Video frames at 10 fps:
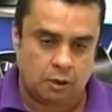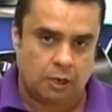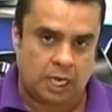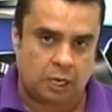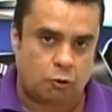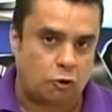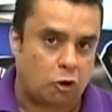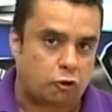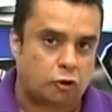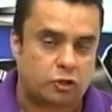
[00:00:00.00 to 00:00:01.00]
eh, Julio
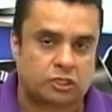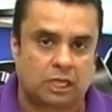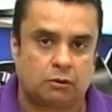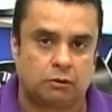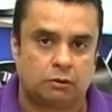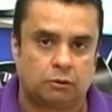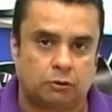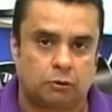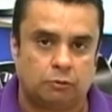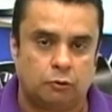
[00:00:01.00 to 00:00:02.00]
Londoño está con,
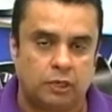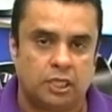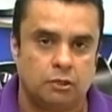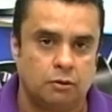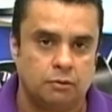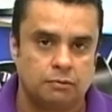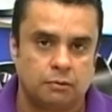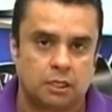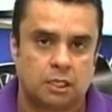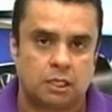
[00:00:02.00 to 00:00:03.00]
Murillo
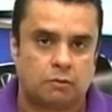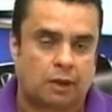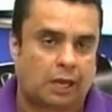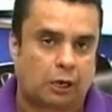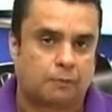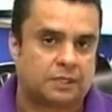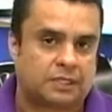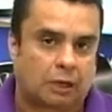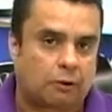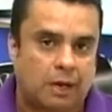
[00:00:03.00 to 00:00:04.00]
y Juan Carlos pues,
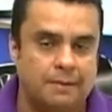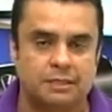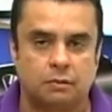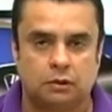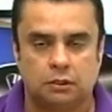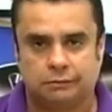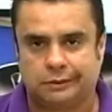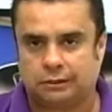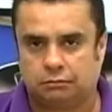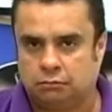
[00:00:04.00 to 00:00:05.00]
está con el mismo. Pues,